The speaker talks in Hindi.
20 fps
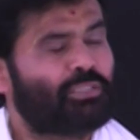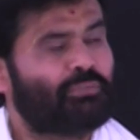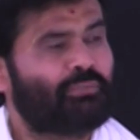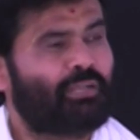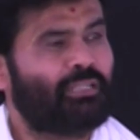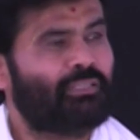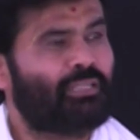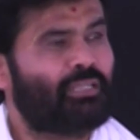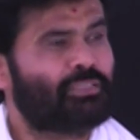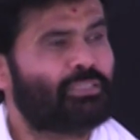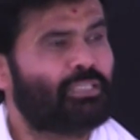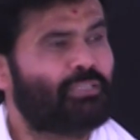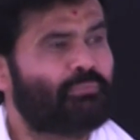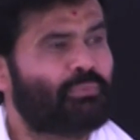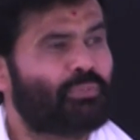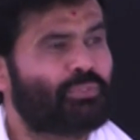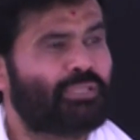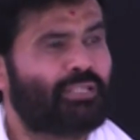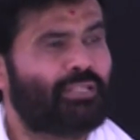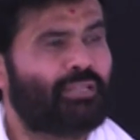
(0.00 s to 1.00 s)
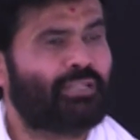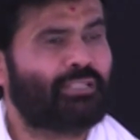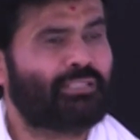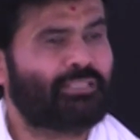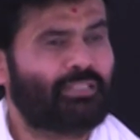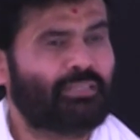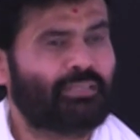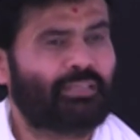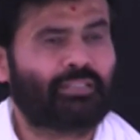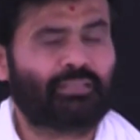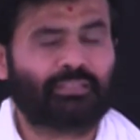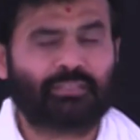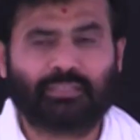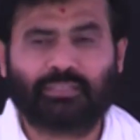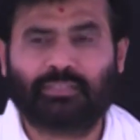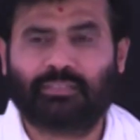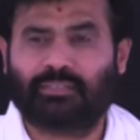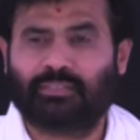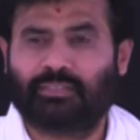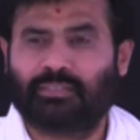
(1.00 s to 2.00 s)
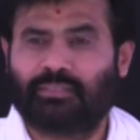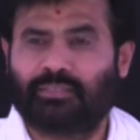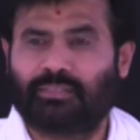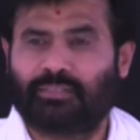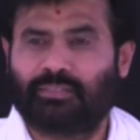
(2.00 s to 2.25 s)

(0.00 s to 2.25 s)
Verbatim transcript: शिव का दर्शन पूजन अर्चन करते हैं